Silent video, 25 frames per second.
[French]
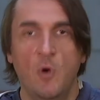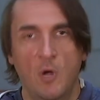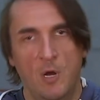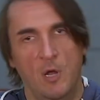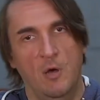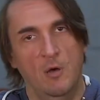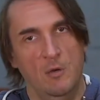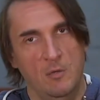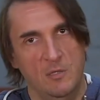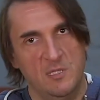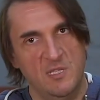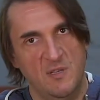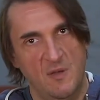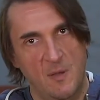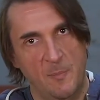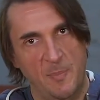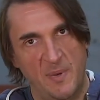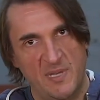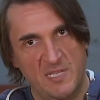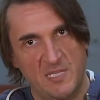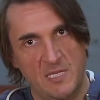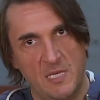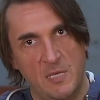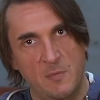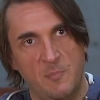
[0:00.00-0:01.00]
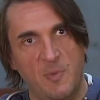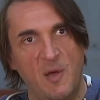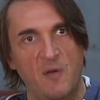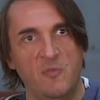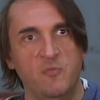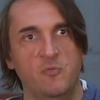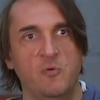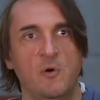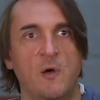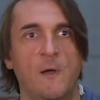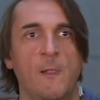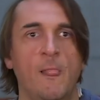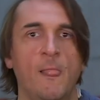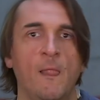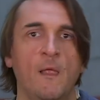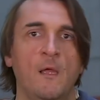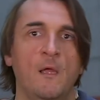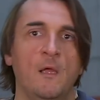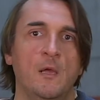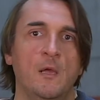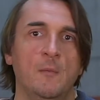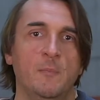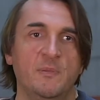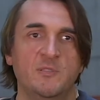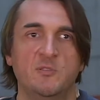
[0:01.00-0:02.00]
Alors, ça va passer parfois,
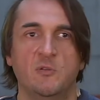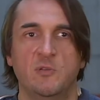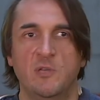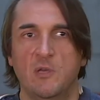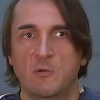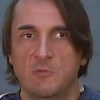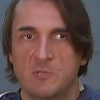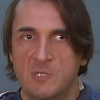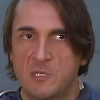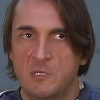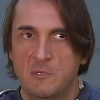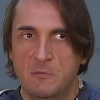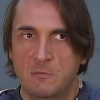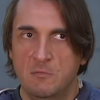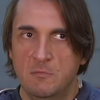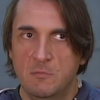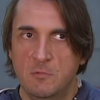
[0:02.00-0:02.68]
parce qu'il y a aussi